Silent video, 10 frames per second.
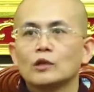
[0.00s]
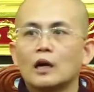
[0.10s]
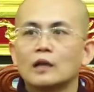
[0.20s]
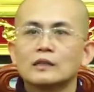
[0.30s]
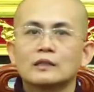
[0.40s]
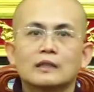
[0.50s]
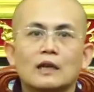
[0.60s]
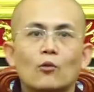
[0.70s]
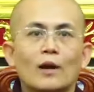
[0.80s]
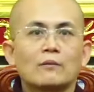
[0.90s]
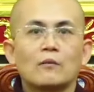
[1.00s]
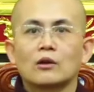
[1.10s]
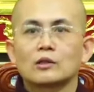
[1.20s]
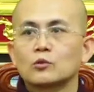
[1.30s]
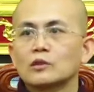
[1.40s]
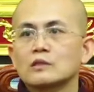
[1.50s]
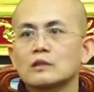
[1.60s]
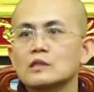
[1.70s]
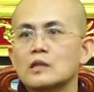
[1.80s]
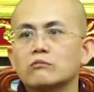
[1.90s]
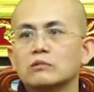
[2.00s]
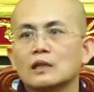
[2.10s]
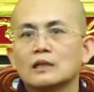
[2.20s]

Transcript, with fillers: ấy người ta quang bỏ xuống dưới sông